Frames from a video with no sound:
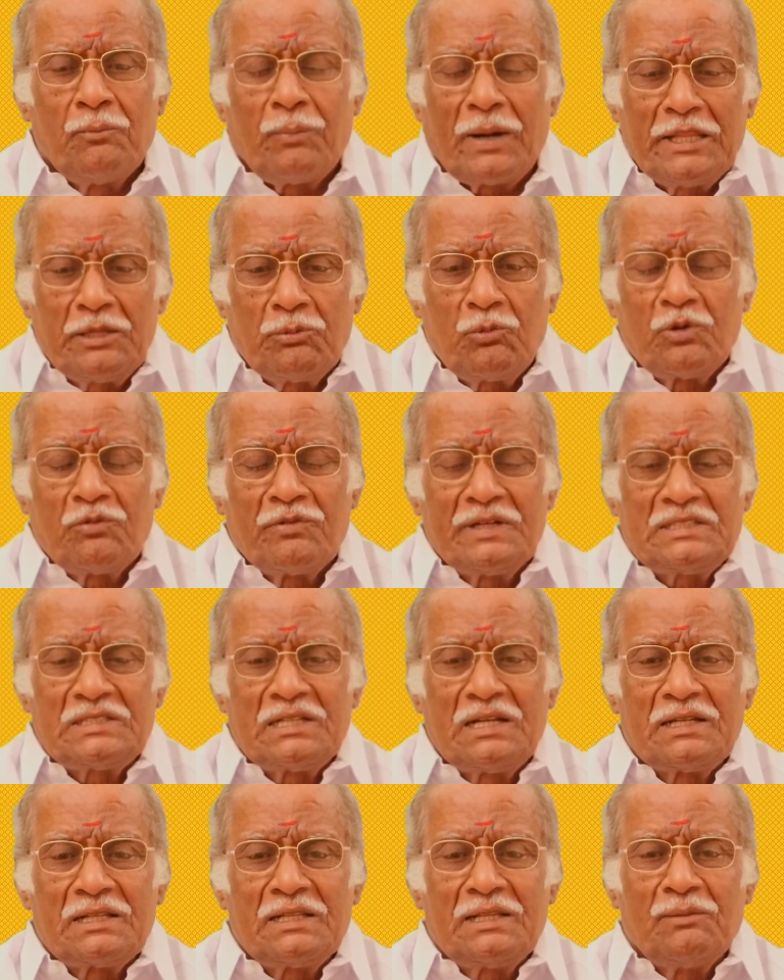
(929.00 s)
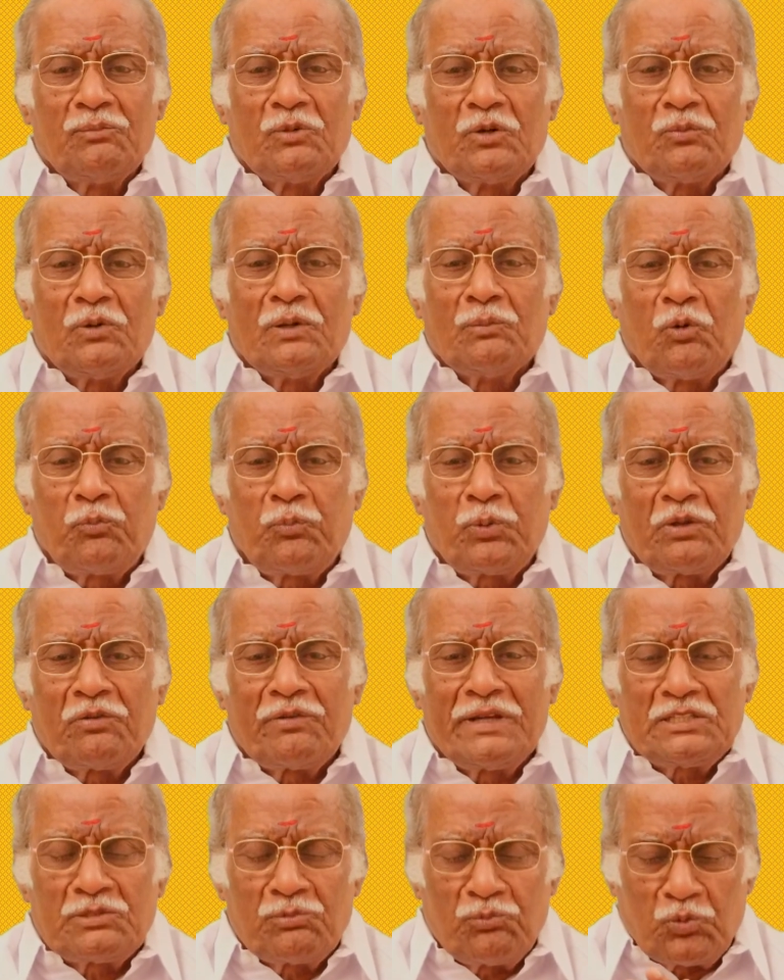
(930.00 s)
பதிமூணு வயசுலேருந்து மு முப்பது
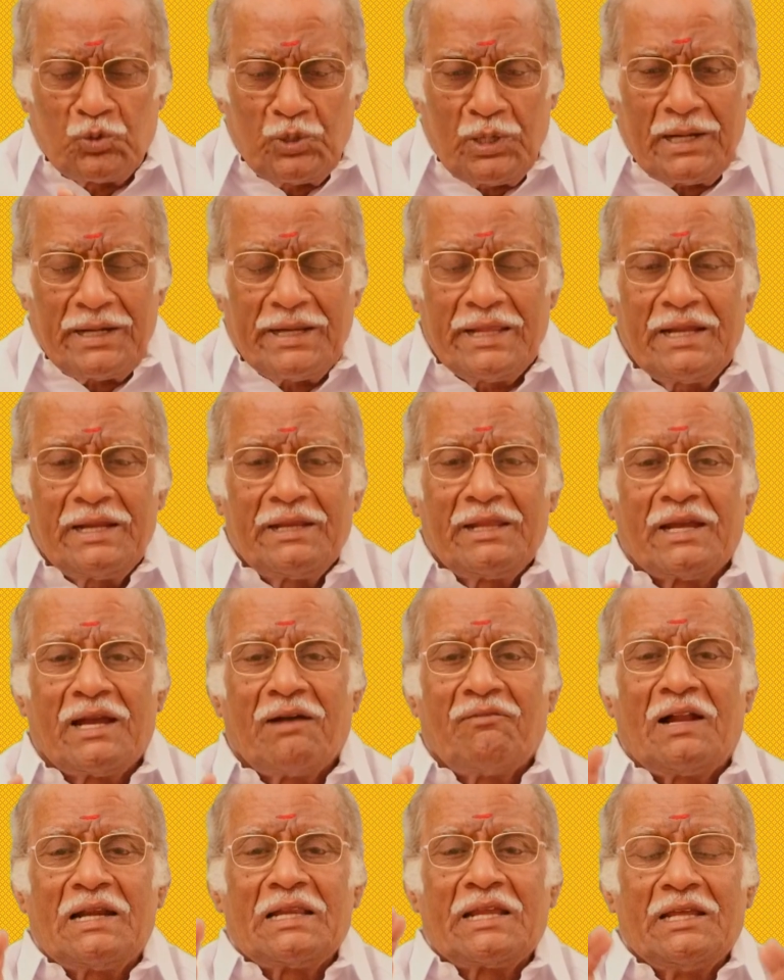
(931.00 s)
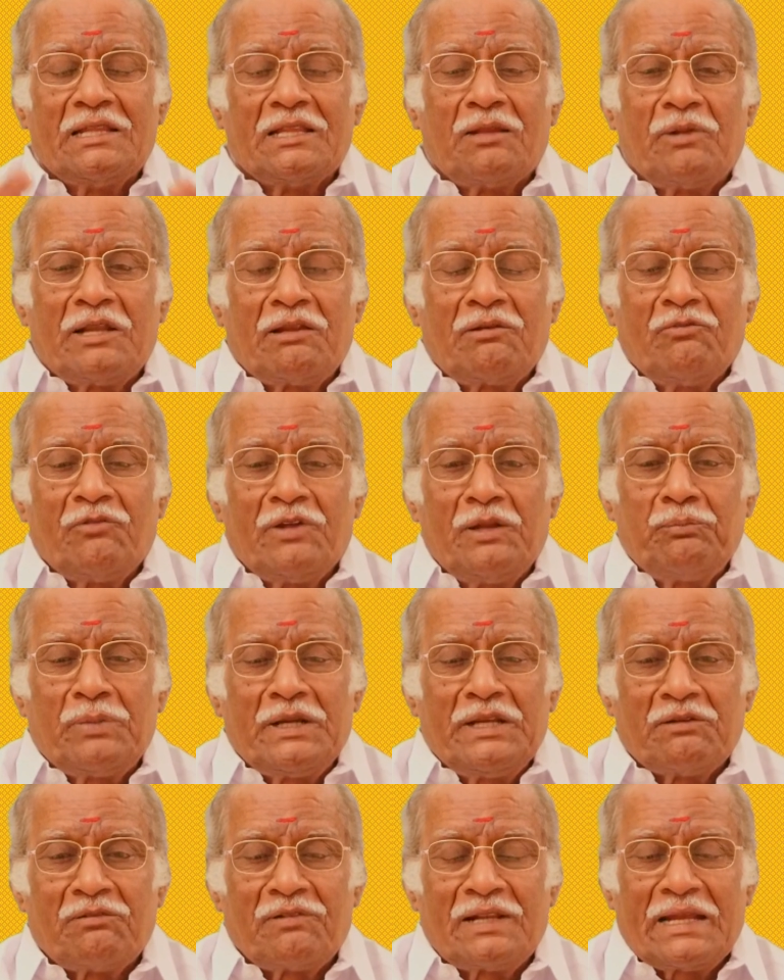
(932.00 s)
வயசு முன்னாடியே நீங்கள் வாழ்க்கையை இந்த மாதிரியே வீண்
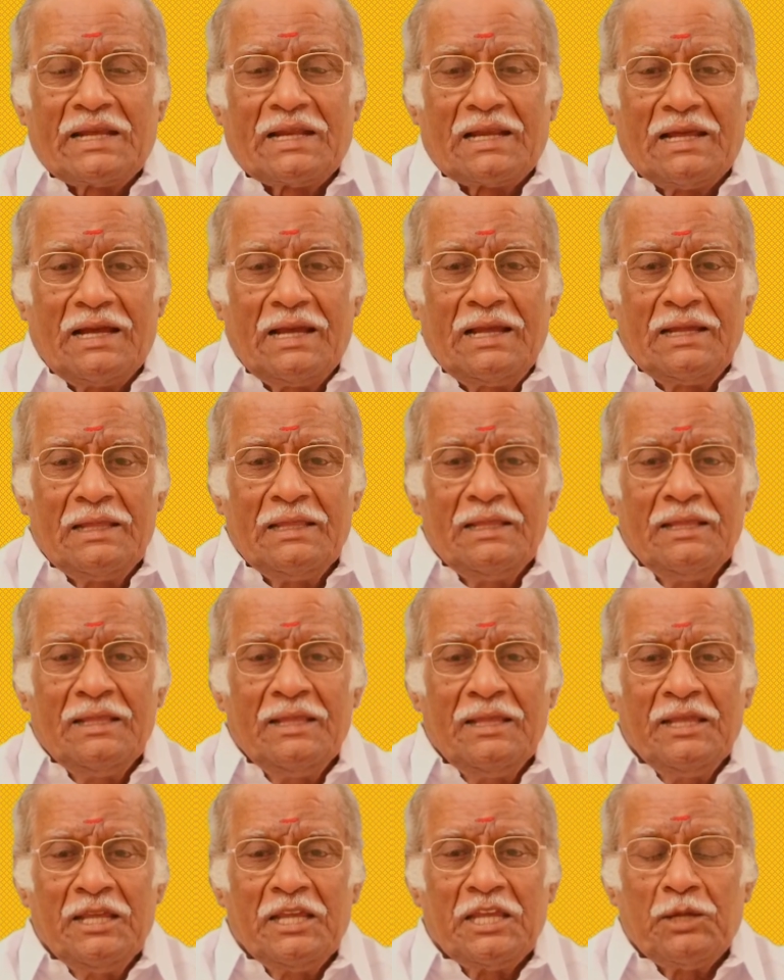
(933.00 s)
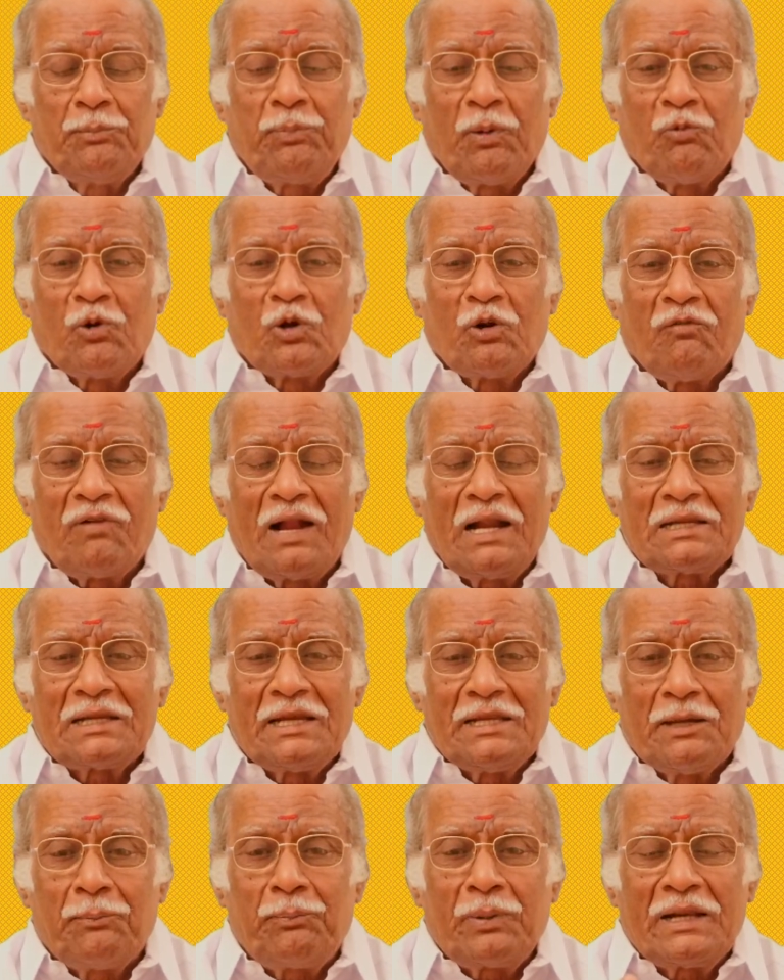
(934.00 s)
பண்ணிட்டு வரீங்களே இப்போ உங்கள்
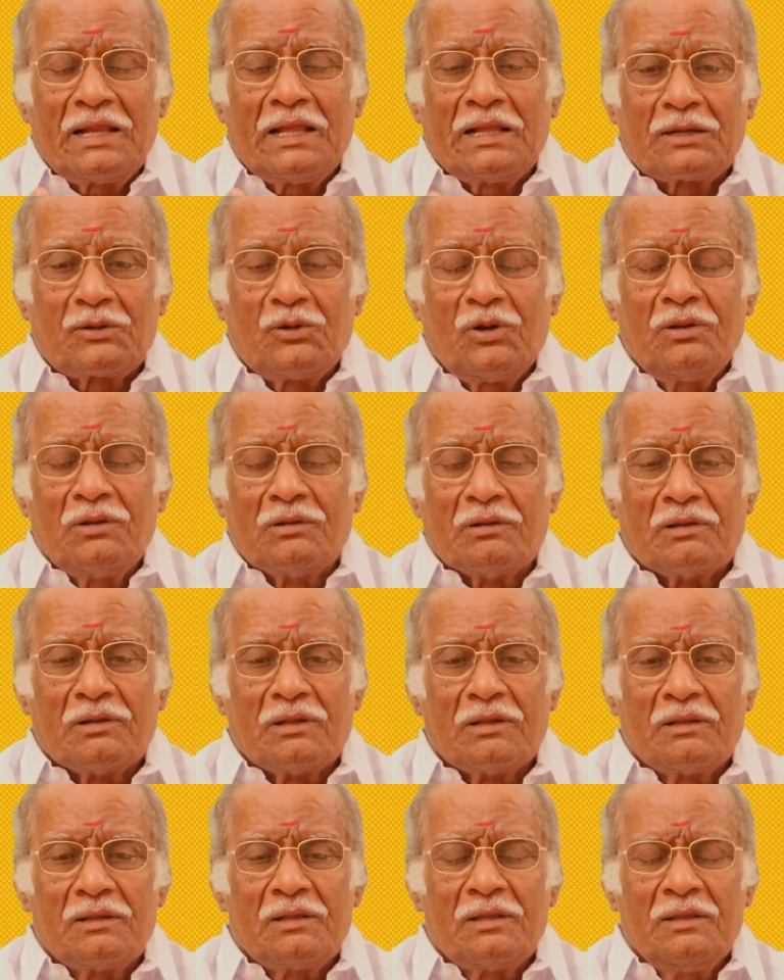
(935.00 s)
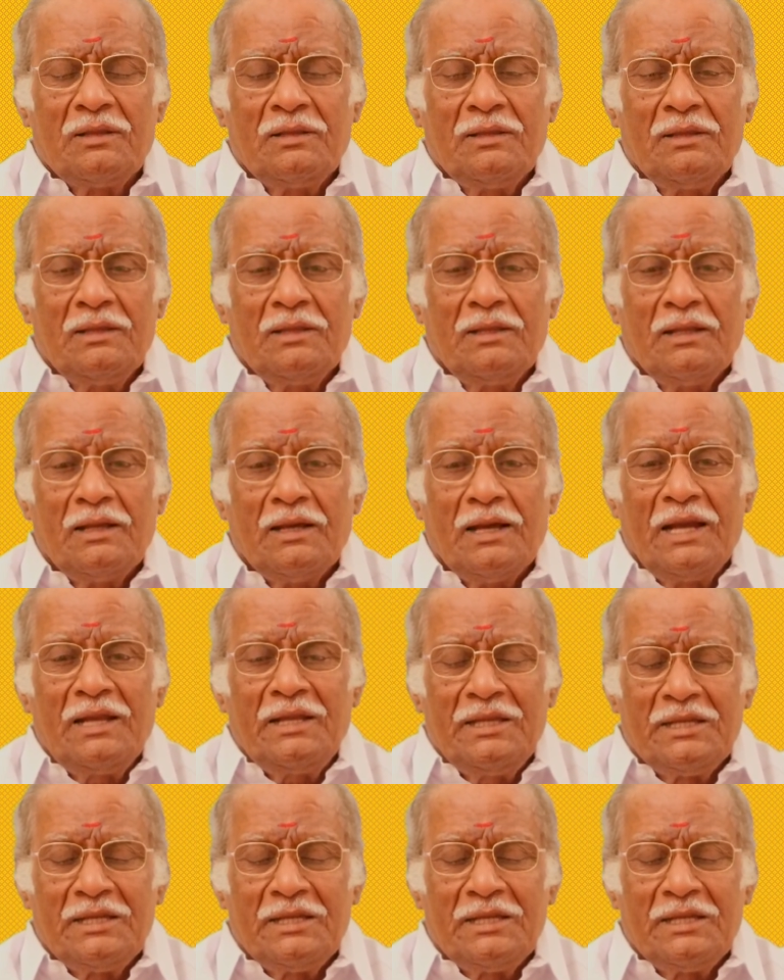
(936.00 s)
வாழ்க்கை எப்படிதான் இருக்கும் ஆ